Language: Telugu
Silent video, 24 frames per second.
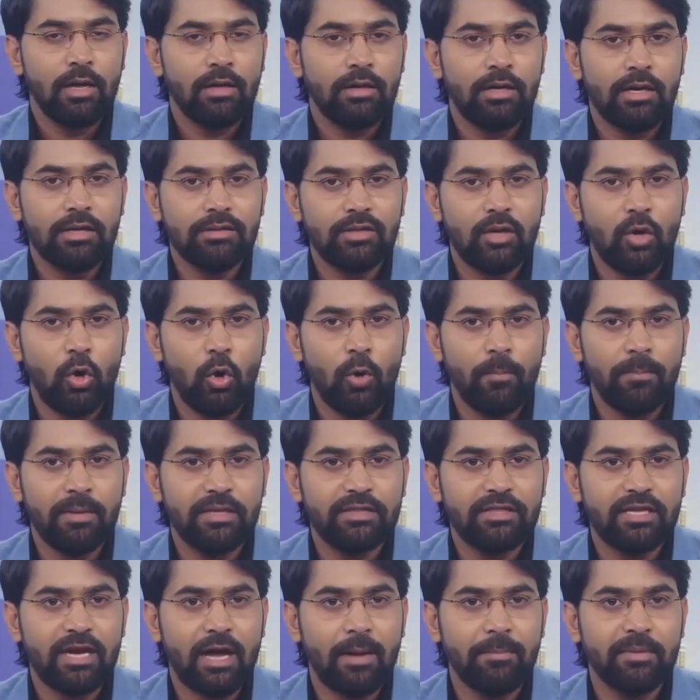కేంద్ర
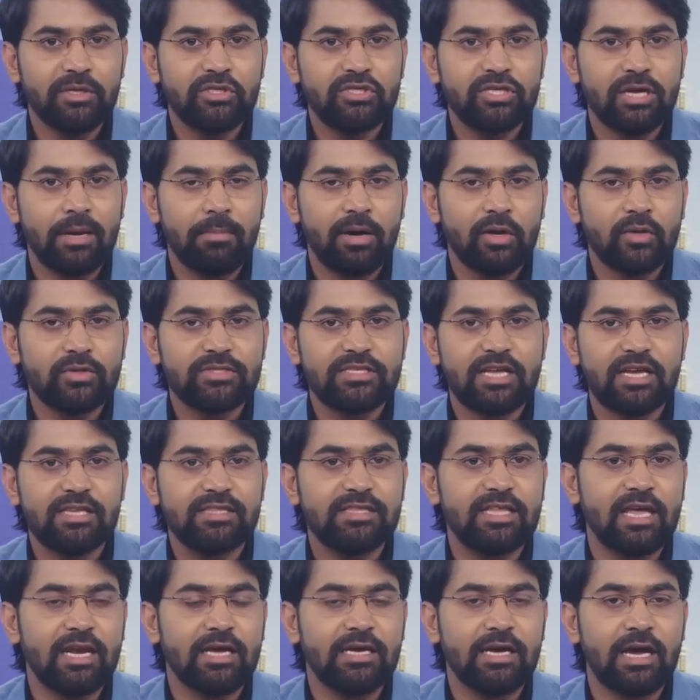హోంమంత్రి అమిత్ షా
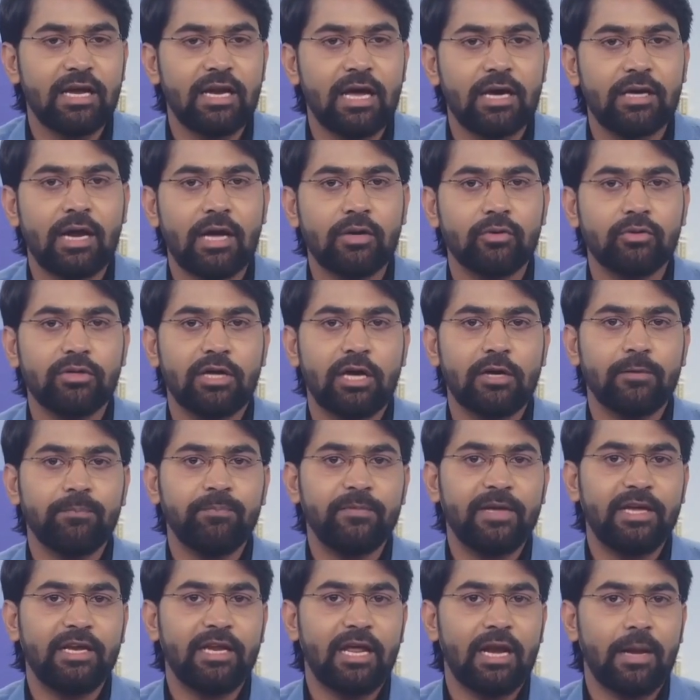మరోసారి తెలంగాణకు రానున్నారు
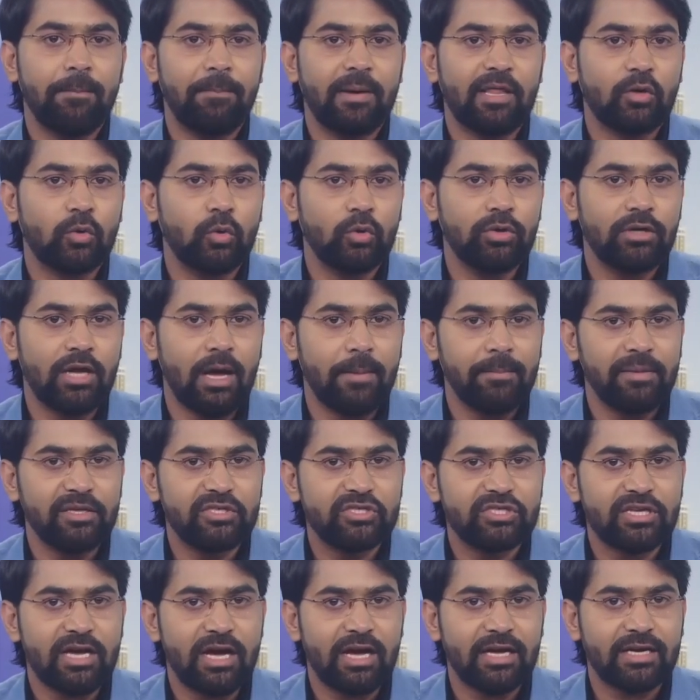ఈ నెల పదకొండున
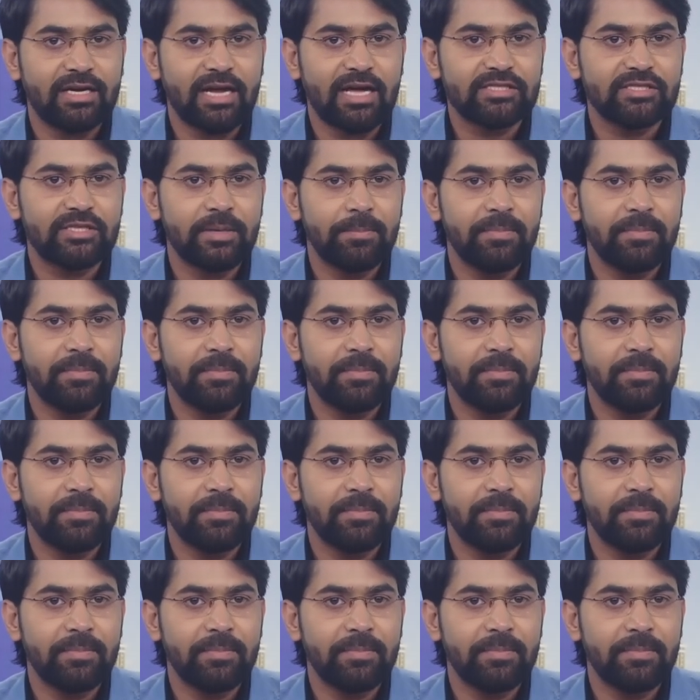అమిత్ షా రాష్ట్ర